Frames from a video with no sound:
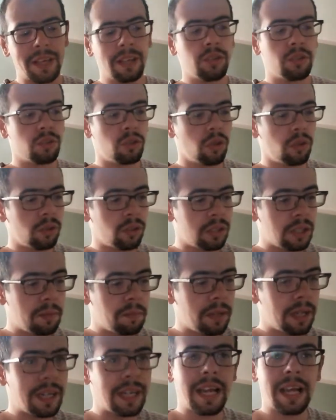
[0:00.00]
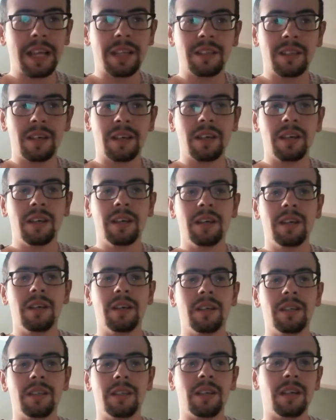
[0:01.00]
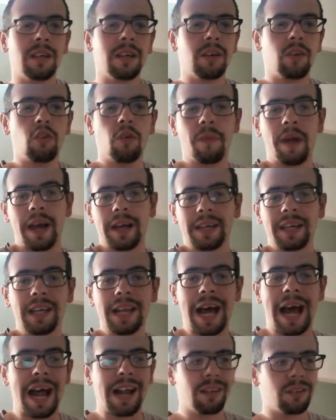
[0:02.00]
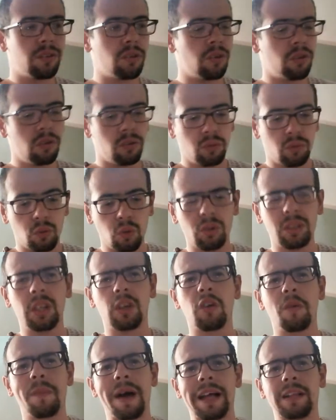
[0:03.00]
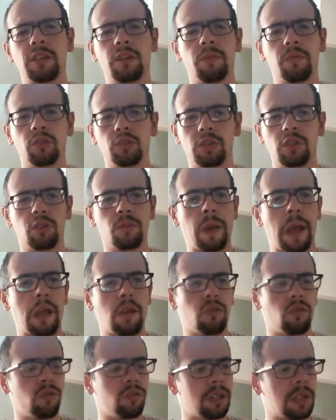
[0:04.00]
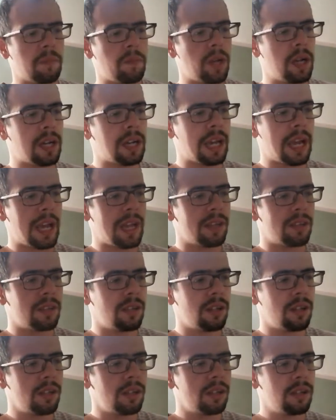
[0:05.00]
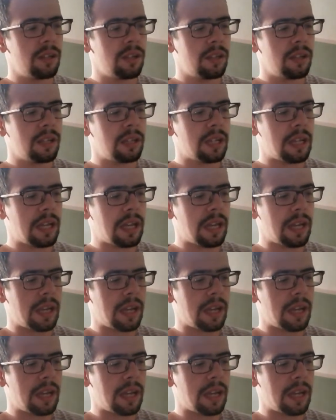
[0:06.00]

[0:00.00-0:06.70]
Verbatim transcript: Sono DB grade eh, come anche l'altro. Tutti i Commandromon, se non sbaglio, sono DB grade e,